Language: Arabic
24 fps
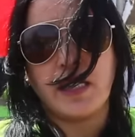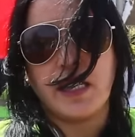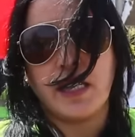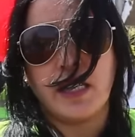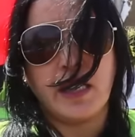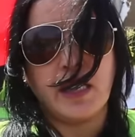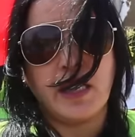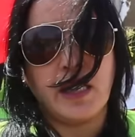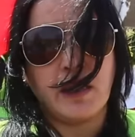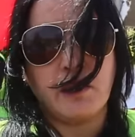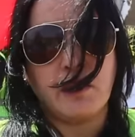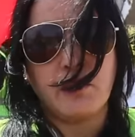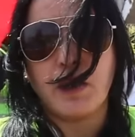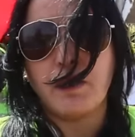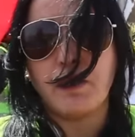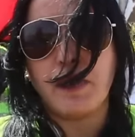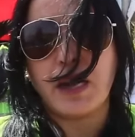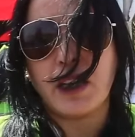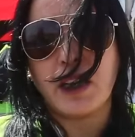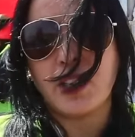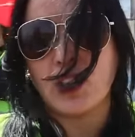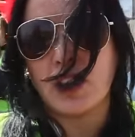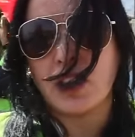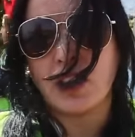يعني ما
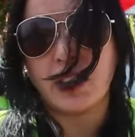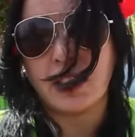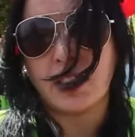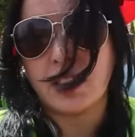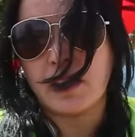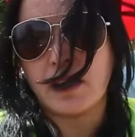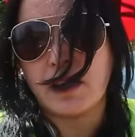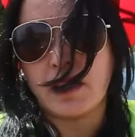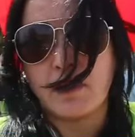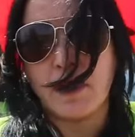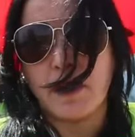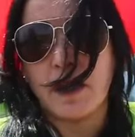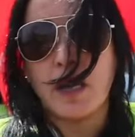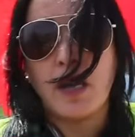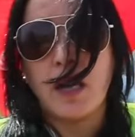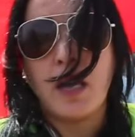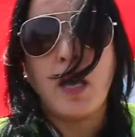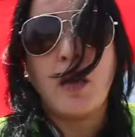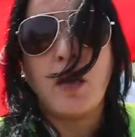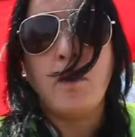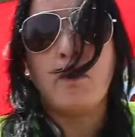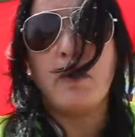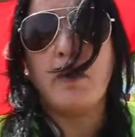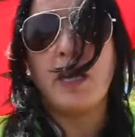بقيتش قدرت نصبر
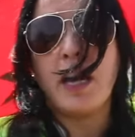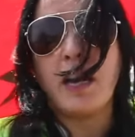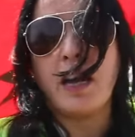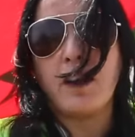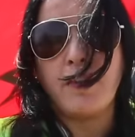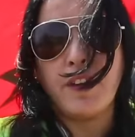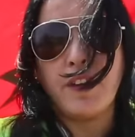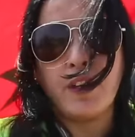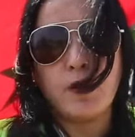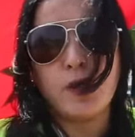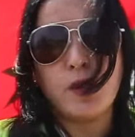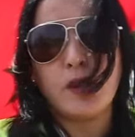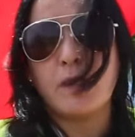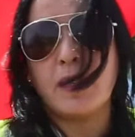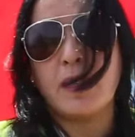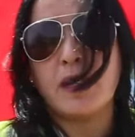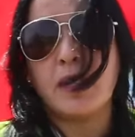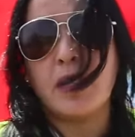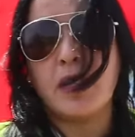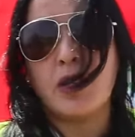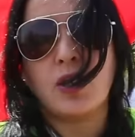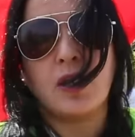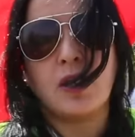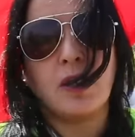من
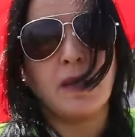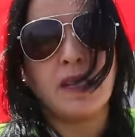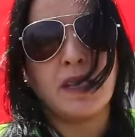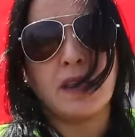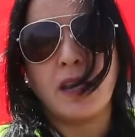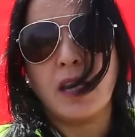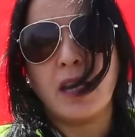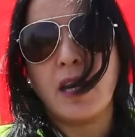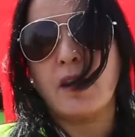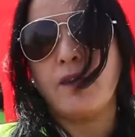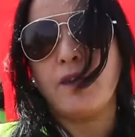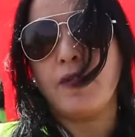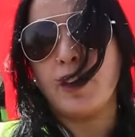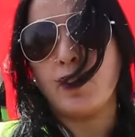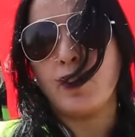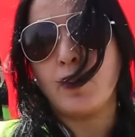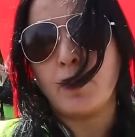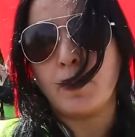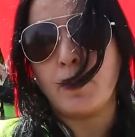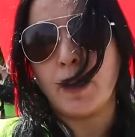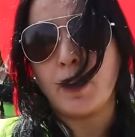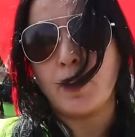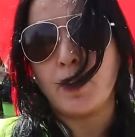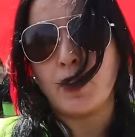2018 دابا حتى
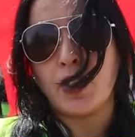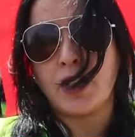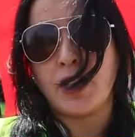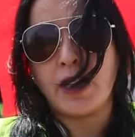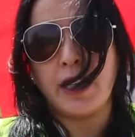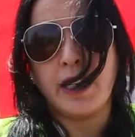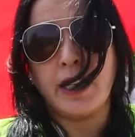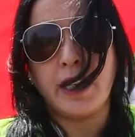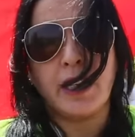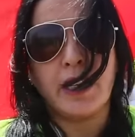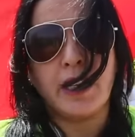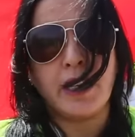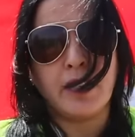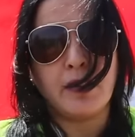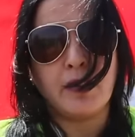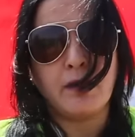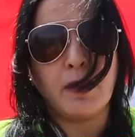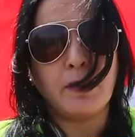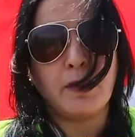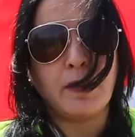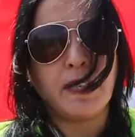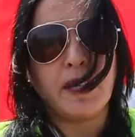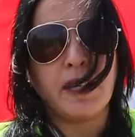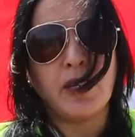2024 يعني
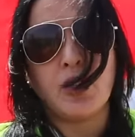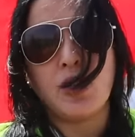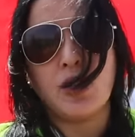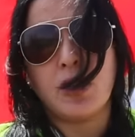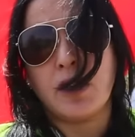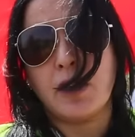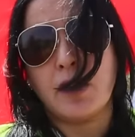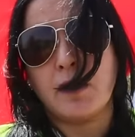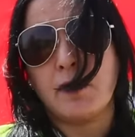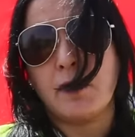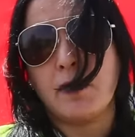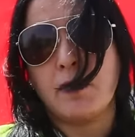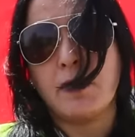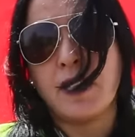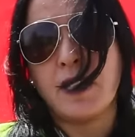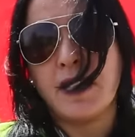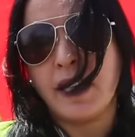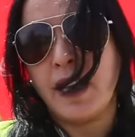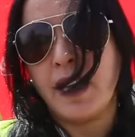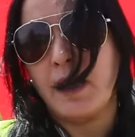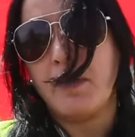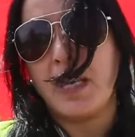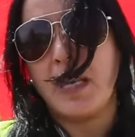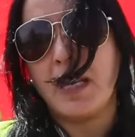ما بقيتش
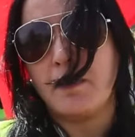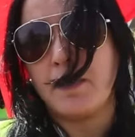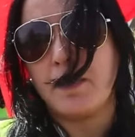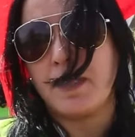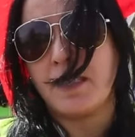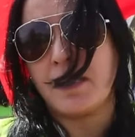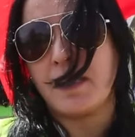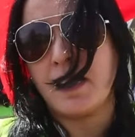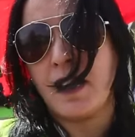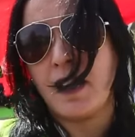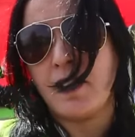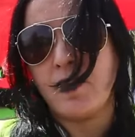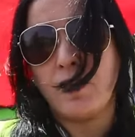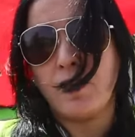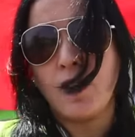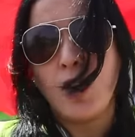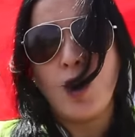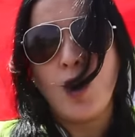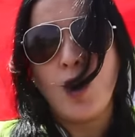مستحمله بزاف